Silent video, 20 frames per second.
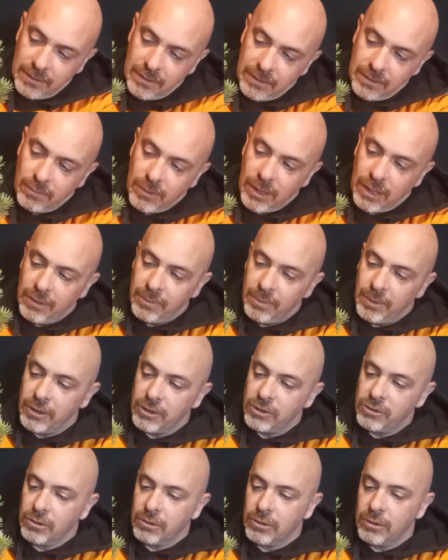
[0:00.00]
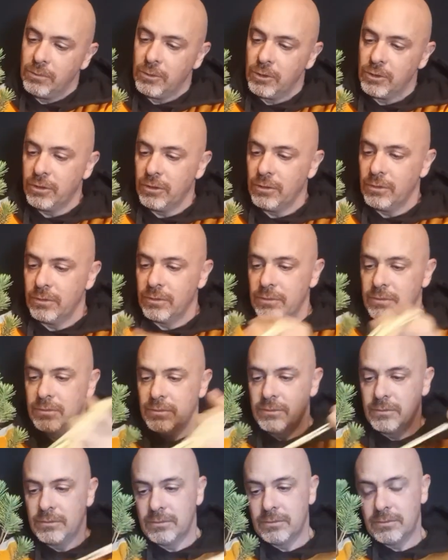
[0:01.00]
Vale, pero esto es como todo.
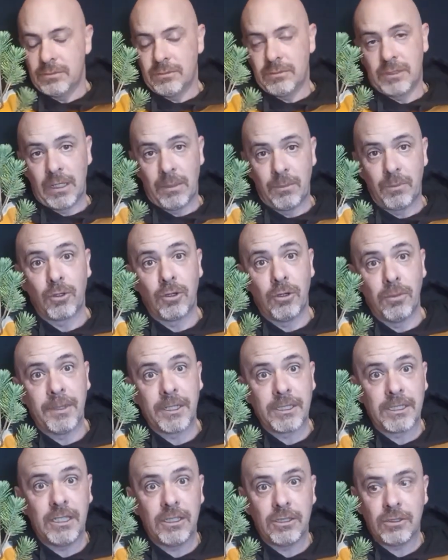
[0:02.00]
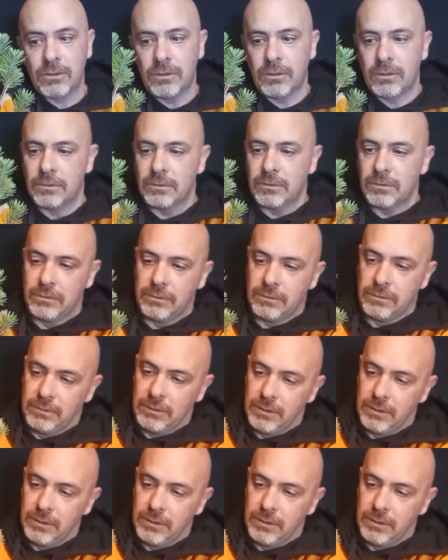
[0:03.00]
Tampoco os paséis con